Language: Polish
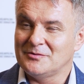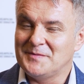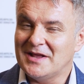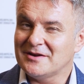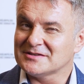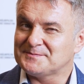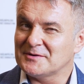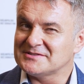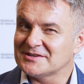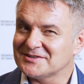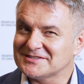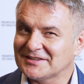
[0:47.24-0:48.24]
umieli
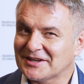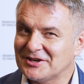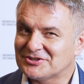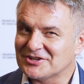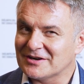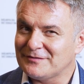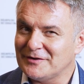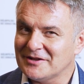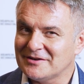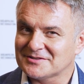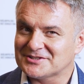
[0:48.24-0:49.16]
rozpoznać rodzaj takiej czerwonej,